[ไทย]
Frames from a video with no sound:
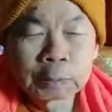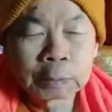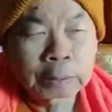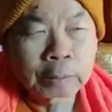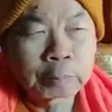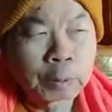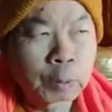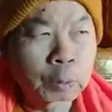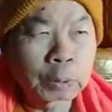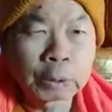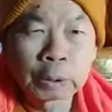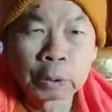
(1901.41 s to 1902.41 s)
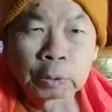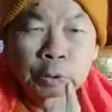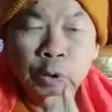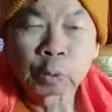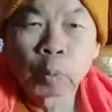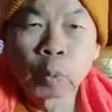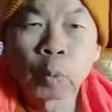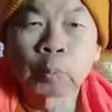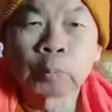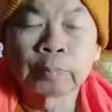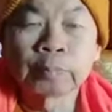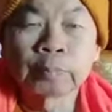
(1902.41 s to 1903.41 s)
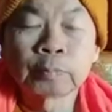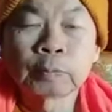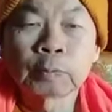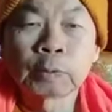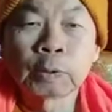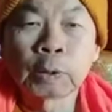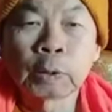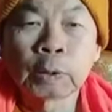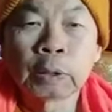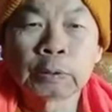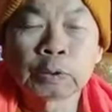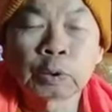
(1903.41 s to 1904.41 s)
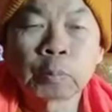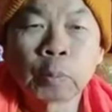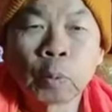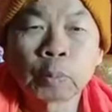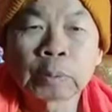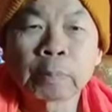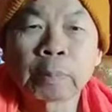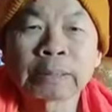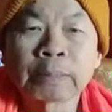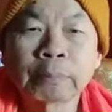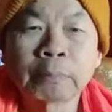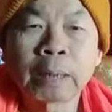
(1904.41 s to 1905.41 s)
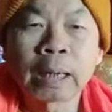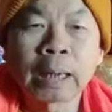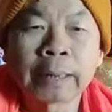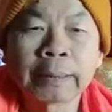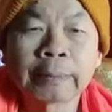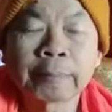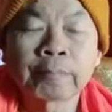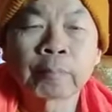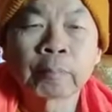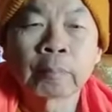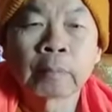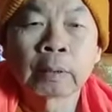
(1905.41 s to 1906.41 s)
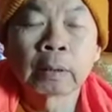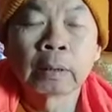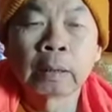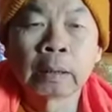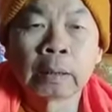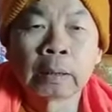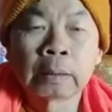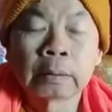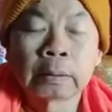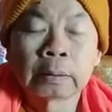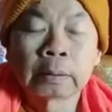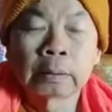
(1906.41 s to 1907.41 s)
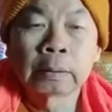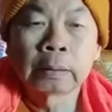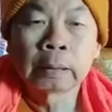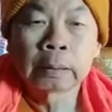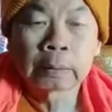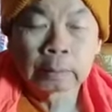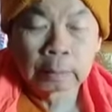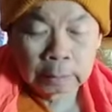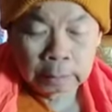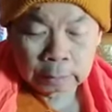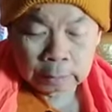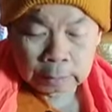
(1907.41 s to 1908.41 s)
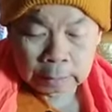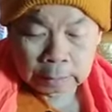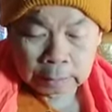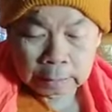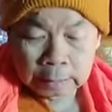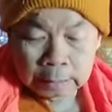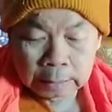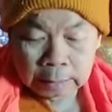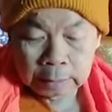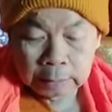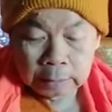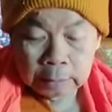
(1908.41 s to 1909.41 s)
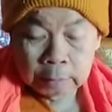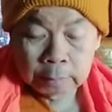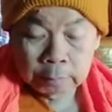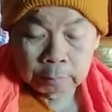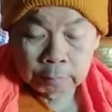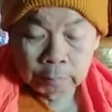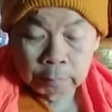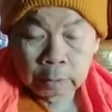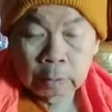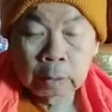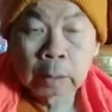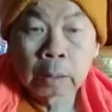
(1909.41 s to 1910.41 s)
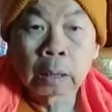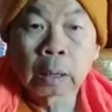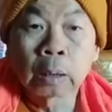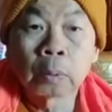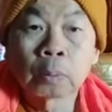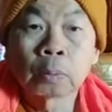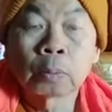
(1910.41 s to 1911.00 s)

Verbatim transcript: พระไตรปิฎกนี่หนึ่งชั่วโมงหนึ่งชั่วโมง สบายสบายเนี่ยแล้วแล้วจัดรายการอย่างเนี้ยเอา